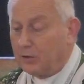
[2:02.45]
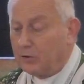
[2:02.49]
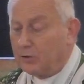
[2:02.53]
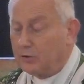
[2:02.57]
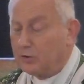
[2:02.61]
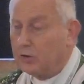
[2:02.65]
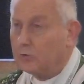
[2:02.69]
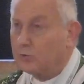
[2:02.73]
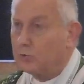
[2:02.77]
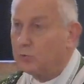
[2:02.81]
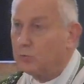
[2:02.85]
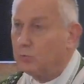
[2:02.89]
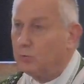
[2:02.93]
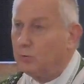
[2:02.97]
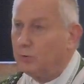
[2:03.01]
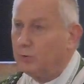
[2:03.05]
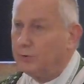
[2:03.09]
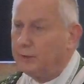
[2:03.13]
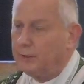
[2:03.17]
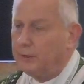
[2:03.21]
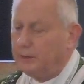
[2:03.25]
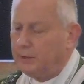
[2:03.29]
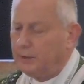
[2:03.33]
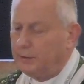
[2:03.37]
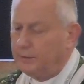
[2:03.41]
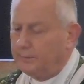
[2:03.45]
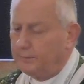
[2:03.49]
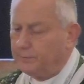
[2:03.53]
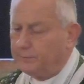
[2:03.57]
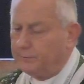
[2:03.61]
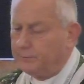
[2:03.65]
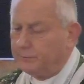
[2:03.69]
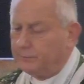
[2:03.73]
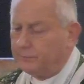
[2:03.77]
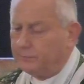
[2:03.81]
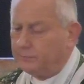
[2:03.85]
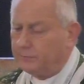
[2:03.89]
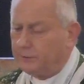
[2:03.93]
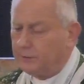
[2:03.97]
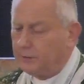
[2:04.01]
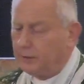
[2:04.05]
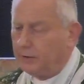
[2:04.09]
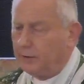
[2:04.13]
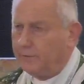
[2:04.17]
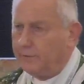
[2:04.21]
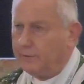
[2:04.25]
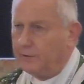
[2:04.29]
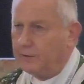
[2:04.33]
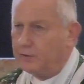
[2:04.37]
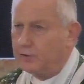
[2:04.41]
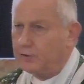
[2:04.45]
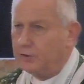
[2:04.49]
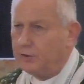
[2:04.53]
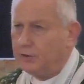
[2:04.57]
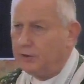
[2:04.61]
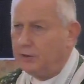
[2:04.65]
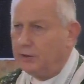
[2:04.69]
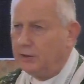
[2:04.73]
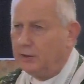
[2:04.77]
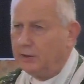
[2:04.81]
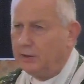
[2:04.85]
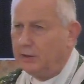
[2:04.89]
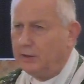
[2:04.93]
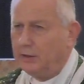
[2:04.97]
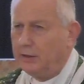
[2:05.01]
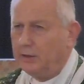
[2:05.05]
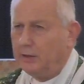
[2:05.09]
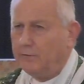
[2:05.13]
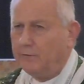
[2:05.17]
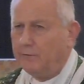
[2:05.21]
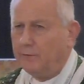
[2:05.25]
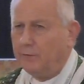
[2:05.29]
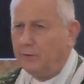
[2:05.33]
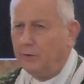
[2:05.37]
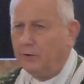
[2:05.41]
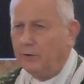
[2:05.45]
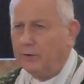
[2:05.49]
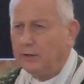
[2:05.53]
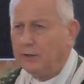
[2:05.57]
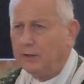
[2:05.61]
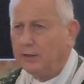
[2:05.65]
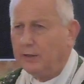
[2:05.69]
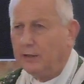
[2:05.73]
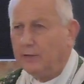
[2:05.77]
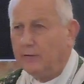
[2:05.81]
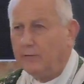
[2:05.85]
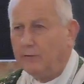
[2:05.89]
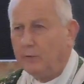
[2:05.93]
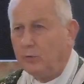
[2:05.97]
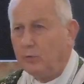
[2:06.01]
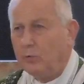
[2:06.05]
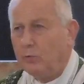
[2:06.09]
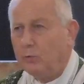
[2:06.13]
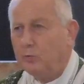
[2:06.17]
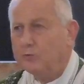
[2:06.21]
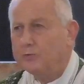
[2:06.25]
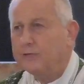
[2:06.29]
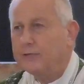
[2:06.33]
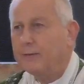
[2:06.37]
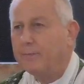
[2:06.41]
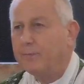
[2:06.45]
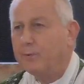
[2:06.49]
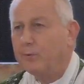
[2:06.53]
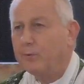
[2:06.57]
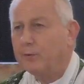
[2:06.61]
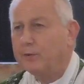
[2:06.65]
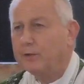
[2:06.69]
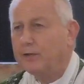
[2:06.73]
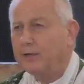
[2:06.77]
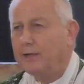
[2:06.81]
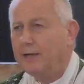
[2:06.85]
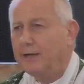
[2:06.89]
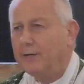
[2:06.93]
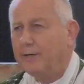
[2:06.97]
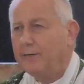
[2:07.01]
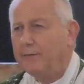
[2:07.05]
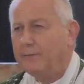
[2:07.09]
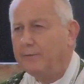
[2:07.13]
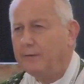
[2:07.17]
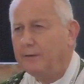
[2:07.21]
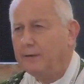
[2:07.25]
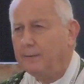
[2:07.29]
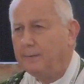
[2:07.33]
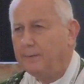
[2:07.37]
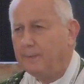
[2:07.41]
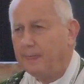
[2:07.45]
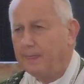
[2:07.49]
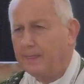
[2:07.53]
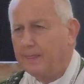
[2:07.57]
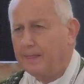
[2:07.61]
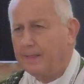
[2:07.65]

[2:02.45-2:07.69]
Jésus le dit dans l'Évangile, il, veut, il est venu nous apporter la vie.